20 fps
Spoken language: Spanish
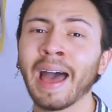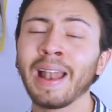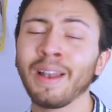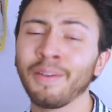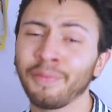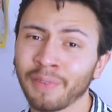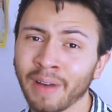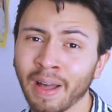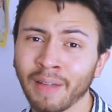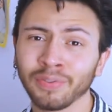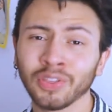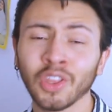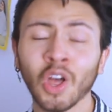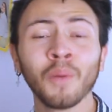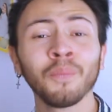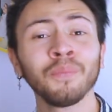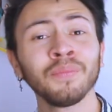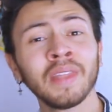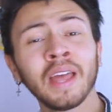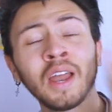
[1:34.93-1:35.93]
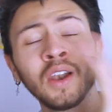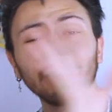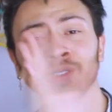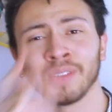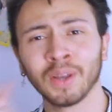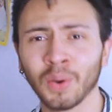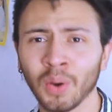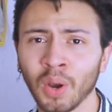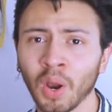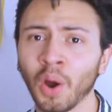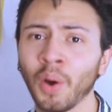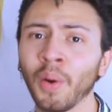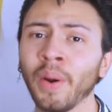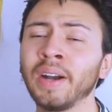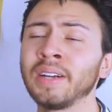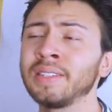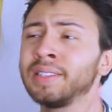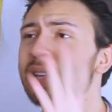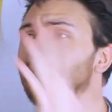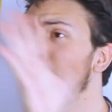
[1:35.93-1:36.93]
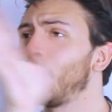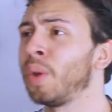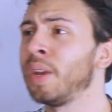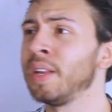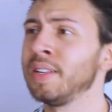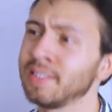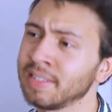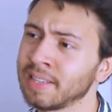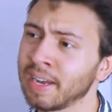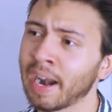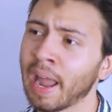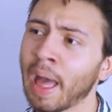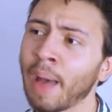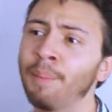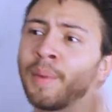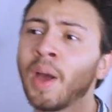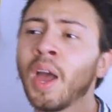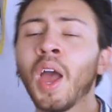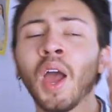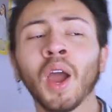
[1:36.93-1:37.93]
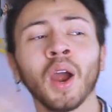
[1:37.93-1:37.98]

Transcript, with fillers: al fandom de los Niculovers, tanto en Instagram